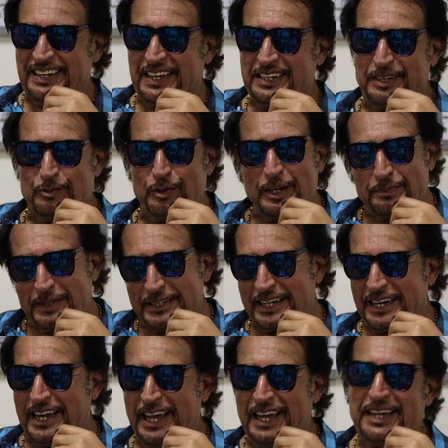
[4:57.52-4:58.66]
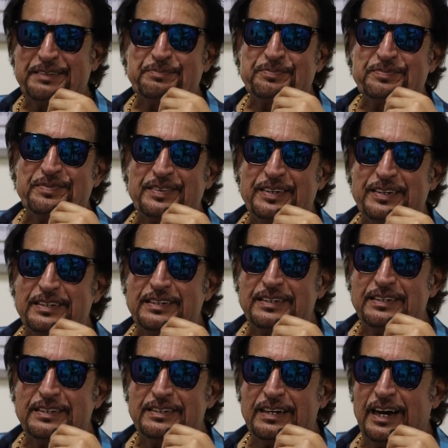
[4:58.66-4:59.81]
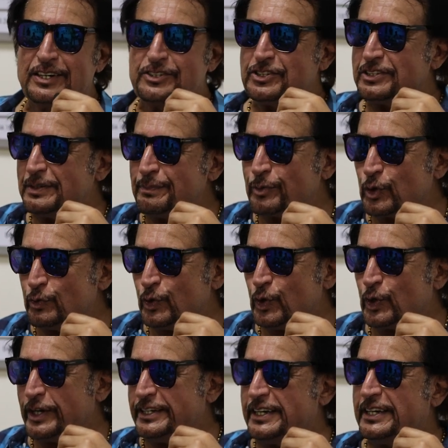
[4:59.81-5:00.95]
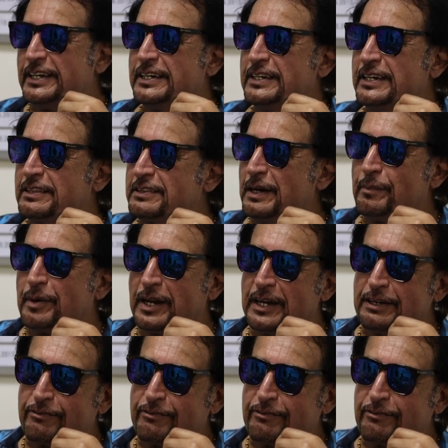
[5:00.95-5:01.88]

देखिए वक्त बदल गया है हर चीज़ इम्प्रूव हो गई है इतना बड़ा